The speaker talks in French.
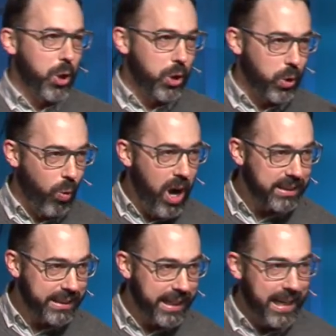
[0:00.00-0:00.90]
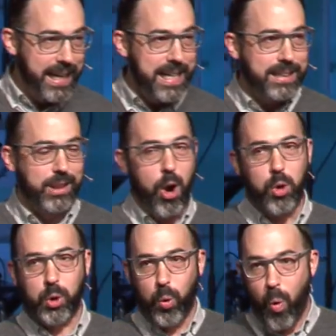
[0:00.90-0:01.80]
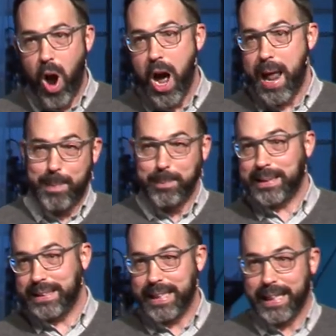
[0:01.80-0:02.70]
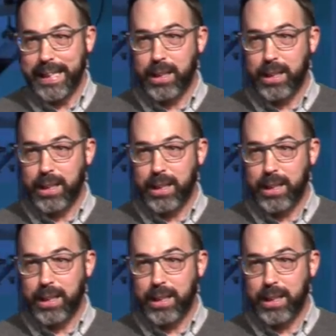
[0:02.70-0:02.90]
trois églises, donc trois, la même série,